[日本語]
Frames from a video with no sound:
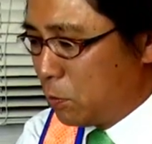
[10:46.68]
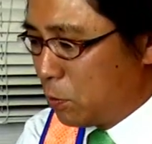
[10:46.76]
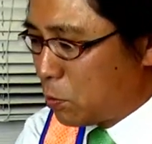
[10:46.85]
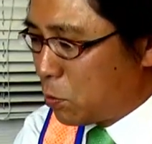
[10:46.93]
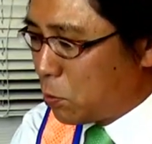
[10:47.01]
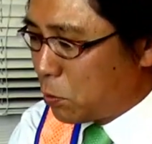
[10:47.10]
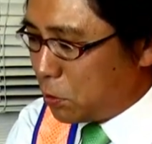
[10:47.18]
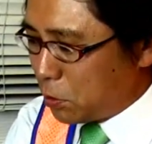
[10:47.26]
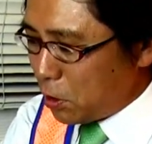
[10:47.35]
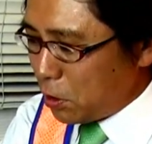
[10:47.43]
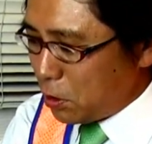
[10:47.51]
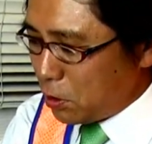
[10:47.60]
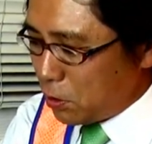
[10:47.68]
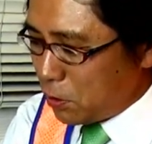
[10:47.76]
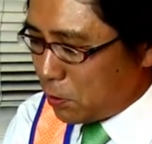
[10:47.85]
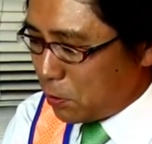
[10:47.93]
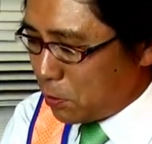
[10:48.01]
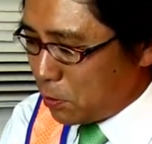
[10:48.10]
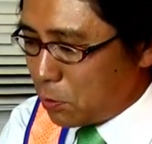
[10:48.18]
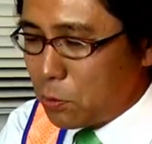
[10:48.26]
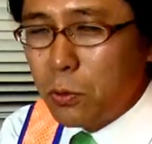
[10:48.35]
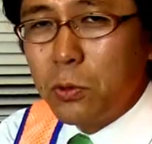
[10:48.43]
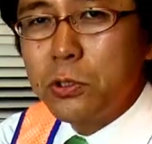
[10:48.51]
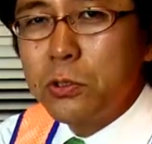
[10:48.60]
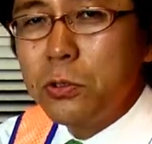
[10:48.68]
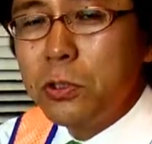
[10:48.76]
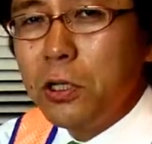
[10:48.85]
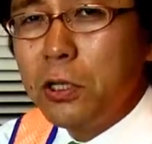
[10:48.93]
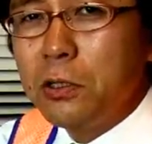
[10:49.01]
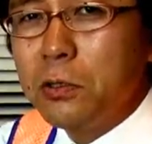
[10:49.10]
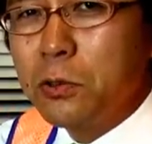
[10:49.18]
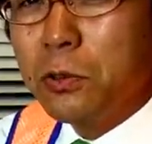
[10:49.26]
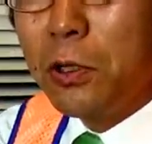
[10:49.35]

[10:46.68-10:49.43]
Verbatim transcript: でここにね52円です